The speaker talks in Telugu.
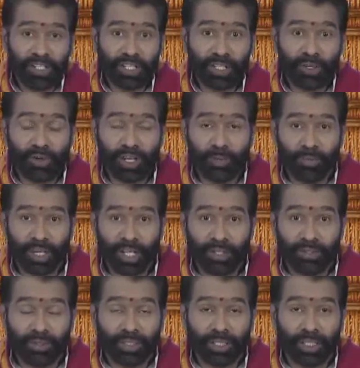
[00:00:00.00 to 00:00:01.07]
మనిషికి రోగము
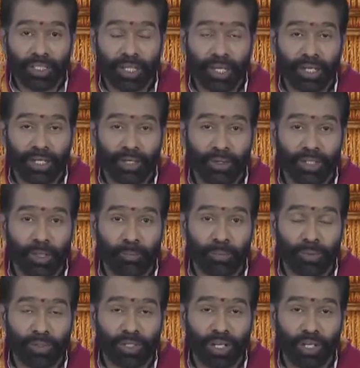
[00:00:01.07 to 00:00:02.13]
లేదు ఈ రెండు
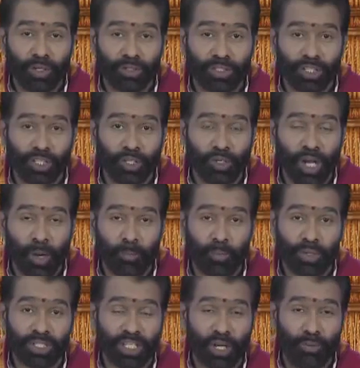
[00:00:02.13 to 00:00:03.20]
ఎప్పుడు కలుగుతాయో
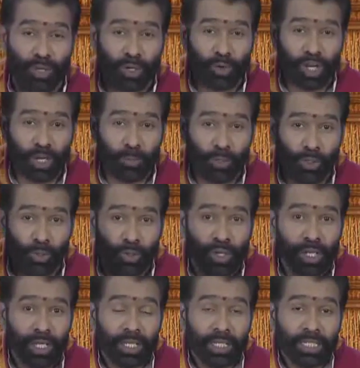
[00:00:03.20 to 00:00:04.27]
అప్పుడు సర్వరోగములు
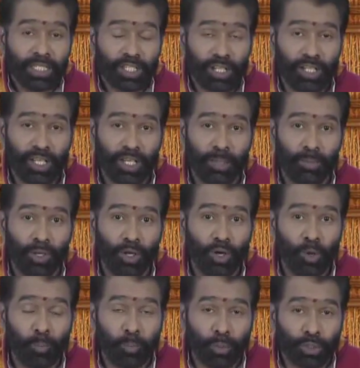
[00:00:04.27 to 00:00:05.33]

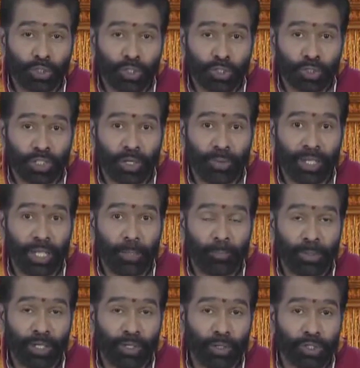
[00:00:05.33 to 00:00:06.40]
శరీరములో పుట్టుచున్నవి
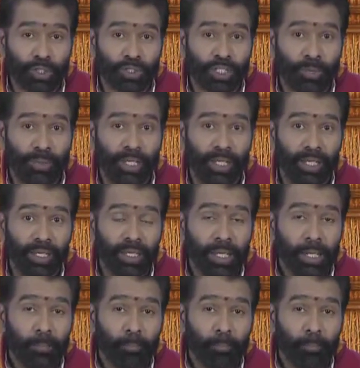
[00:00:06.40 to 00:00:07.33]
పెరుగుచున్నవి